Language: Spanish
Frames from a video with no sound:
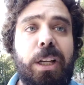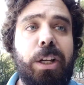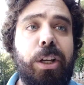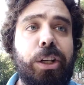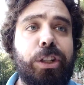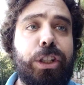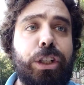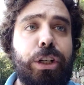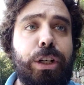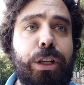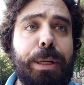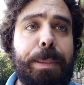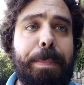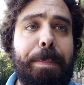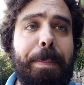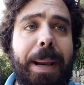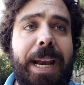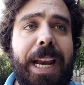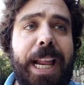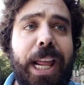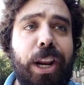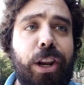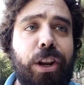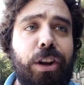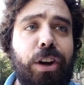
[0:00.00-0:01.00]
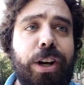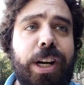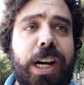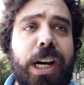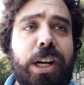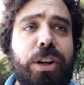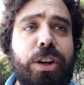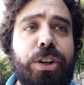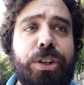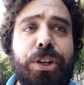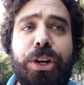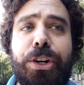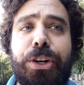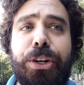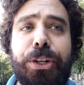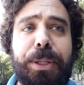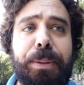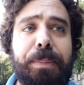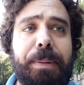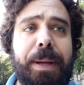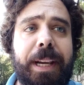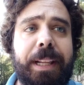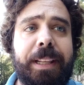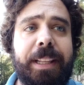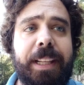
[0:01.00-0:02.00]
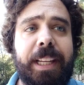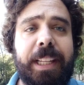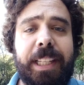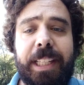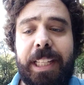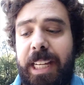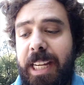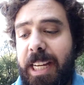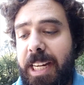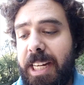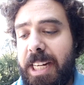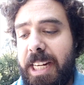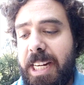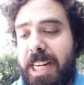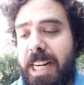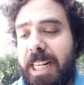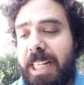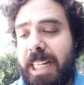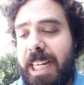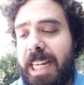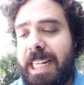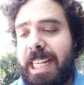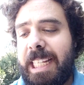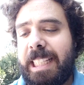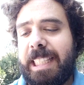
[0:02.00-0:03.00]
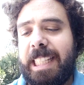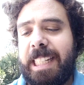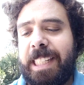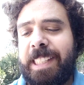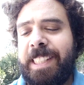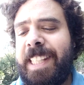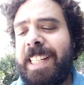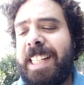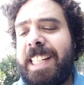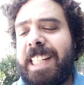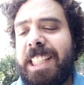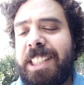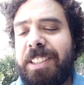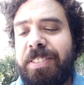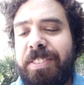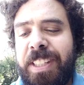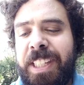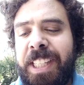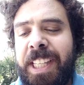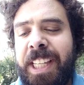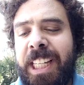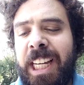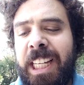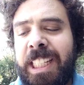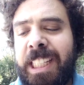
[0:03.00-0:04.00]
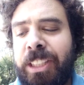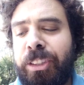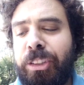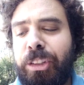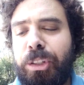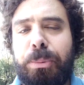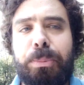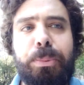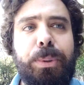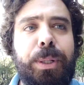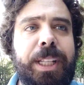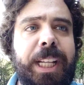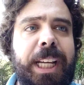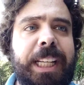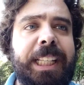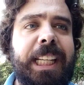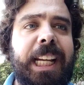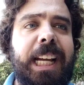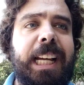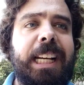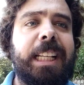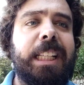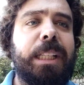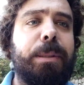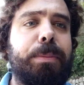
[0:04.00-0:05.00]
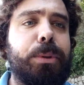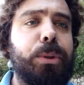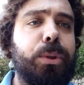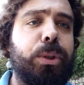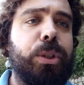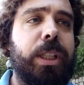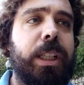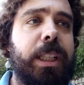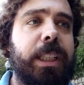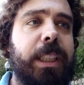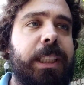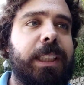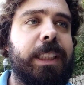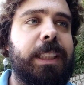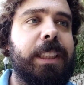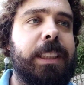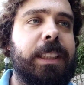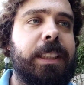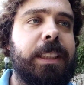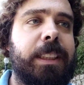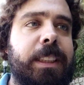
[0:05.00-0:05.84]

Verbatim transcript: Son pelirrojas con ojos verdes, características físicas atribuidas a las brujas.